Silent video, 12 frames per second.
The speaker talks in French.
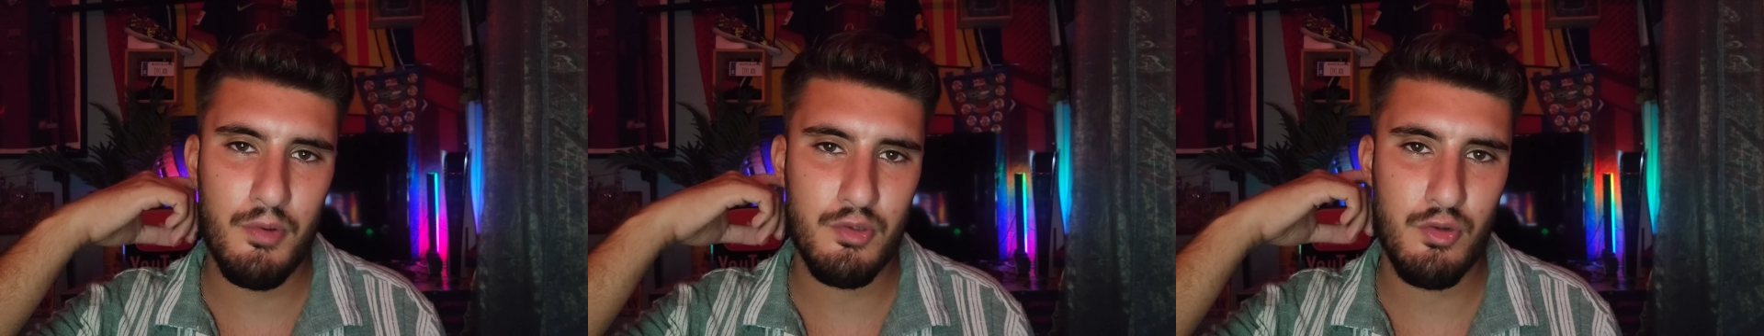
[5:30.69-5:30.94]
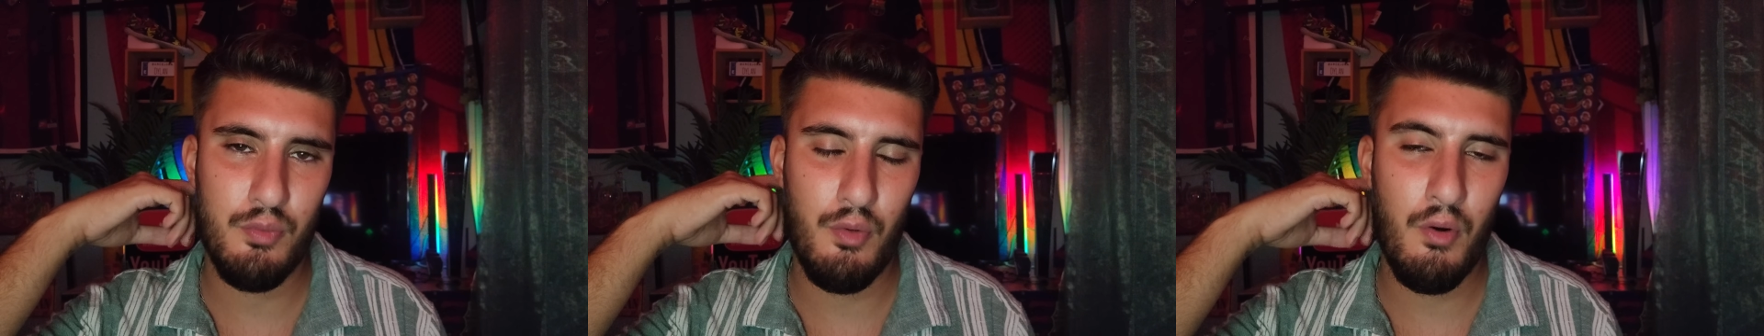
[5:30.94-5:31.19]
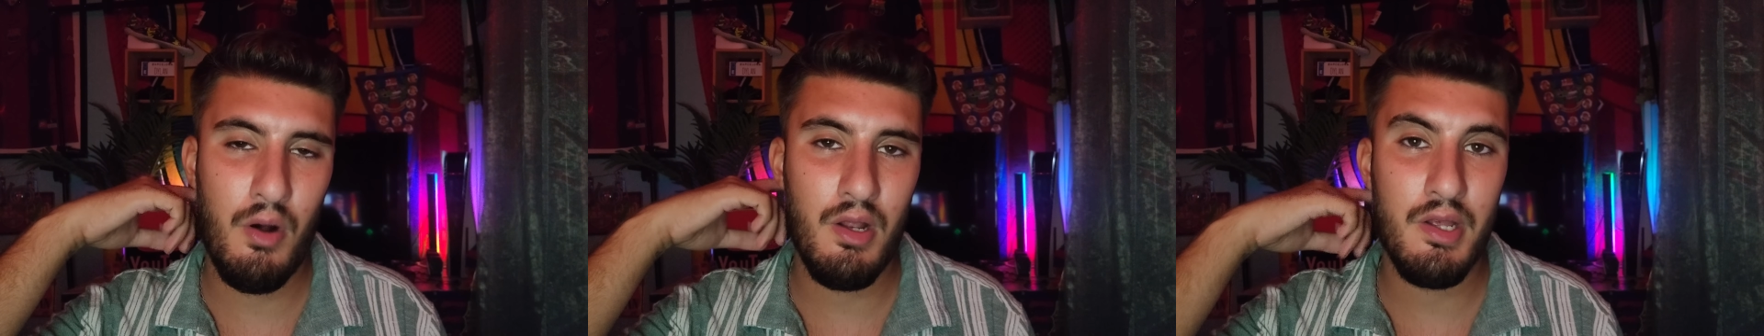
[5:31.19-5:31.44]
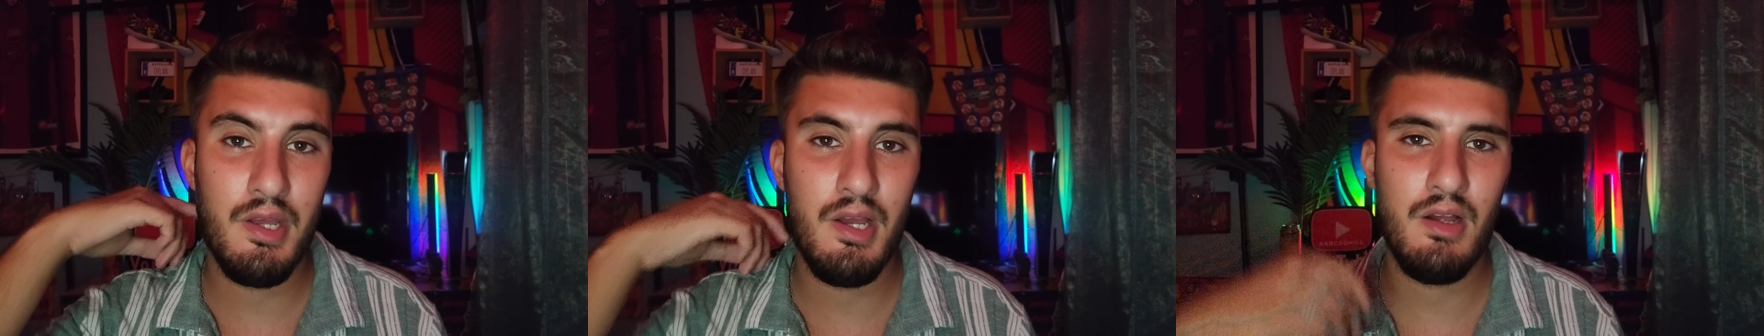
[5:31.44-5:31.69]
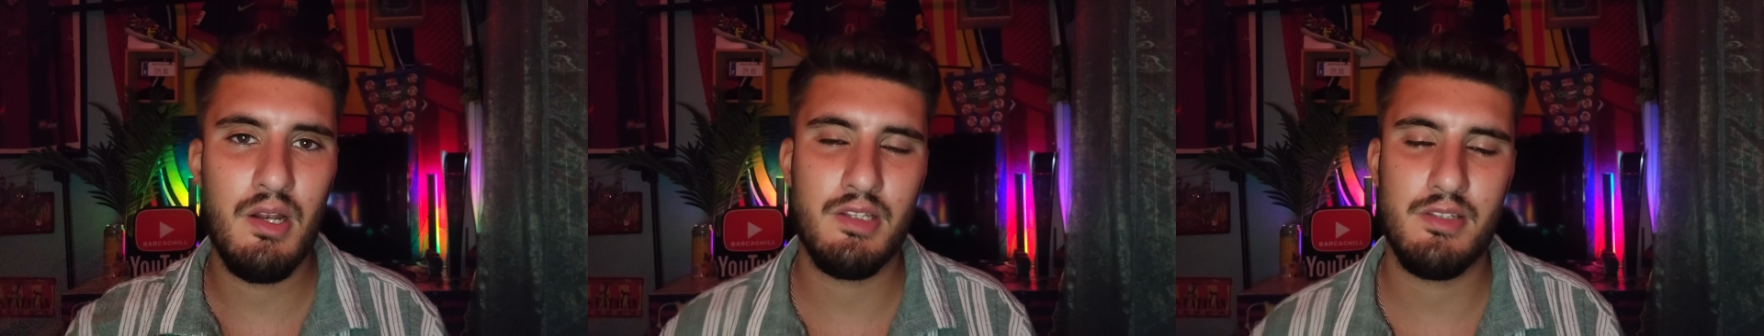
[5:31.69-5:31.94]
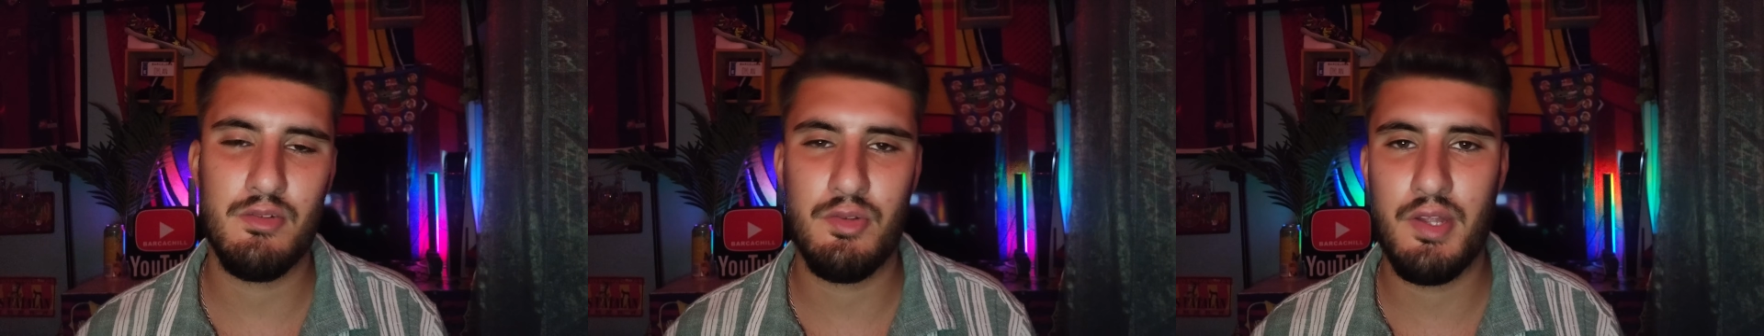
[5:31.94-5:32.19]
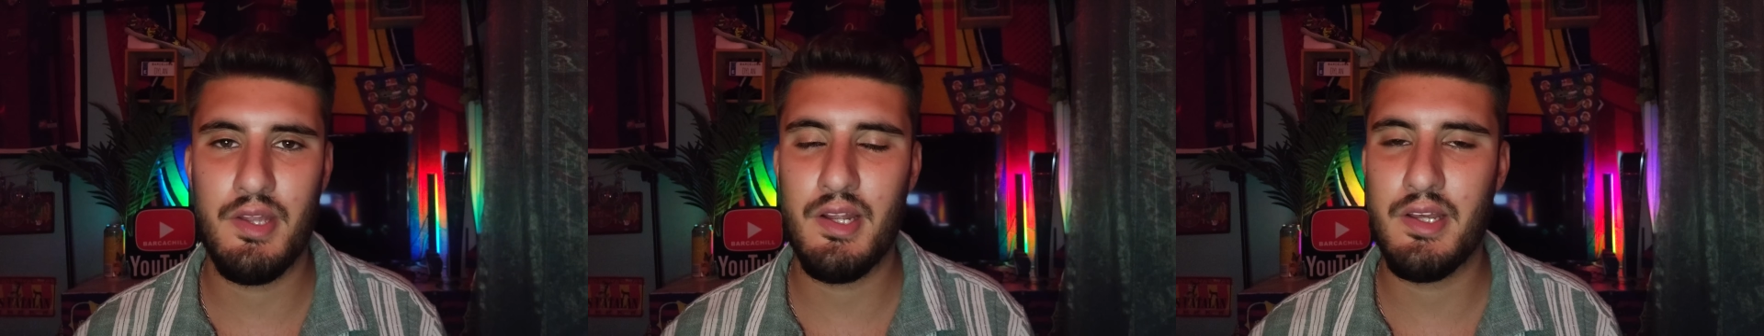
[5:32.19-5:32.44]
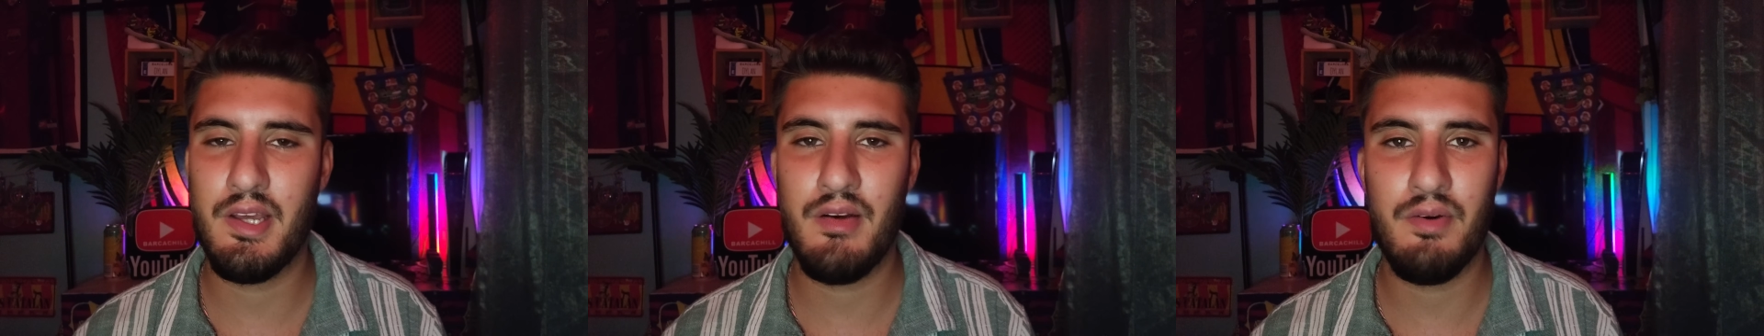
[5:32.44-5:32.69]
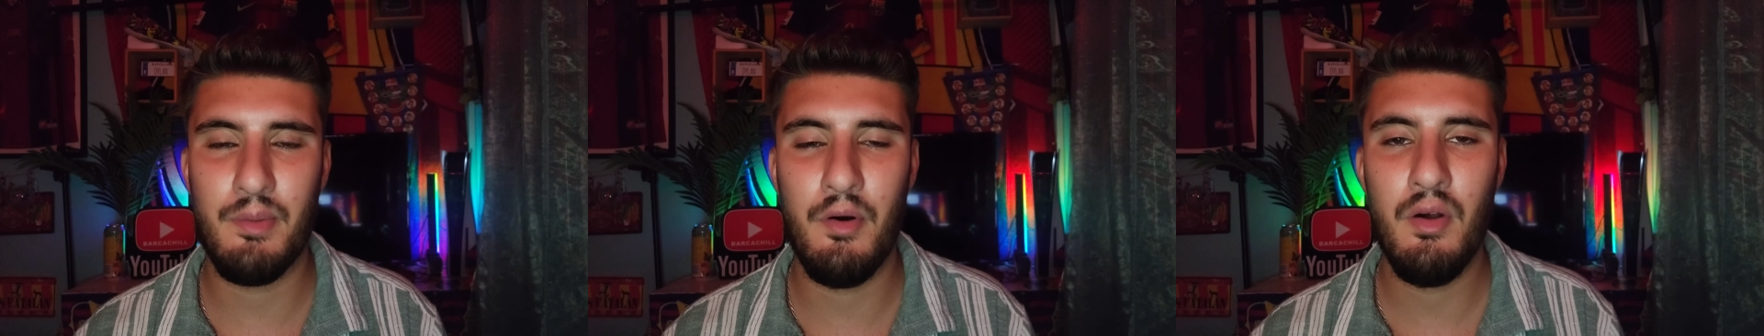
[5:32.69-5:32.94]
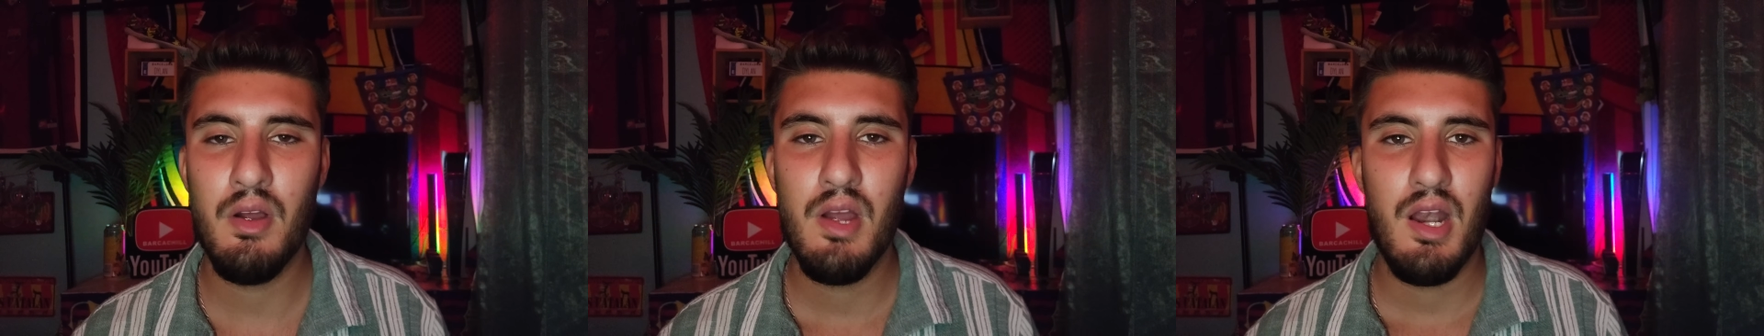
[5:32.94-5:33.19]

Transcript: parce que pour moi, les gars, la saison dernière, les gars, vraiment,